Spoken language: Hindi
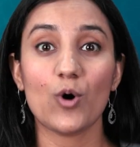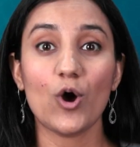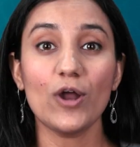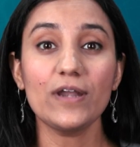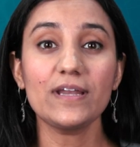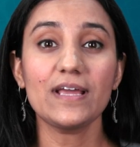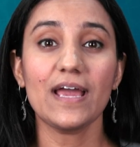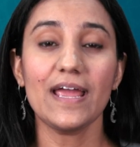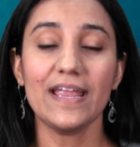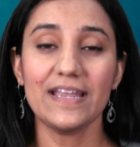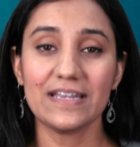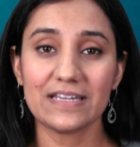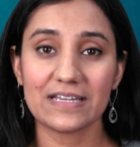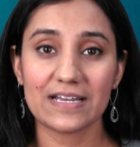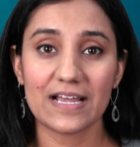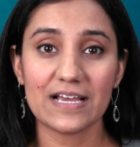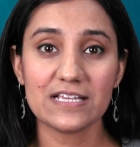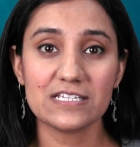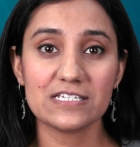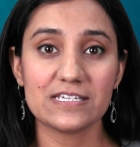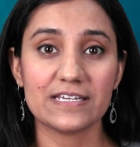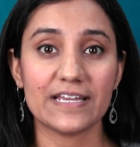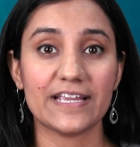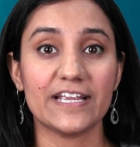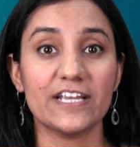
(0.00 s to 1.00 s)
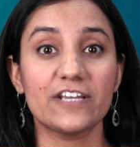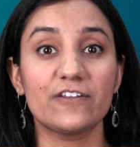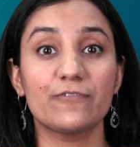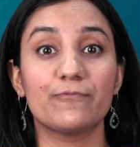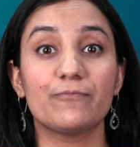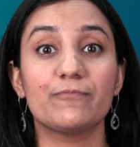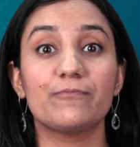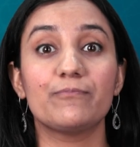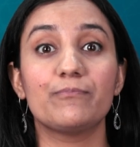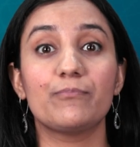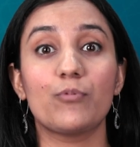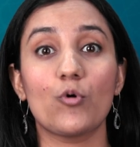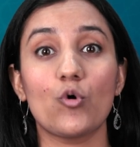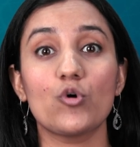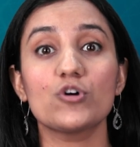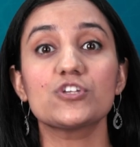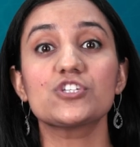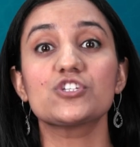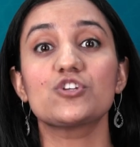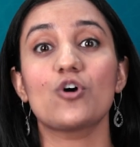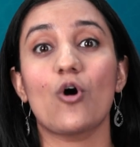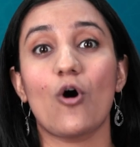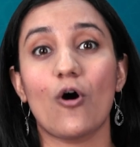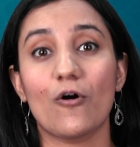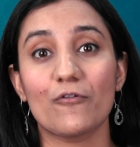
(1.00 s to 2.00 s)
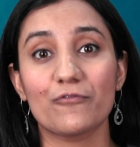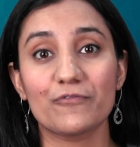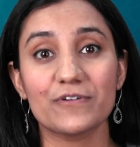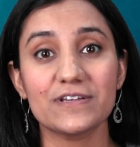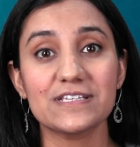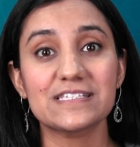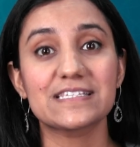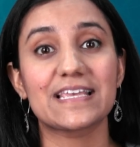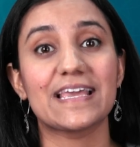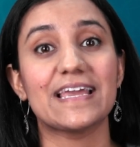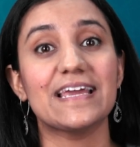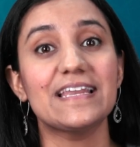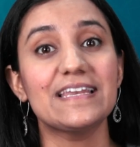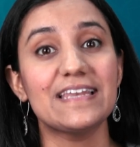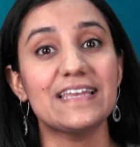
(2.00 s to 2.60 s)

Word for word: बॉन्ड का इंटरेस्ट रेट पोस्ट ऑफिस के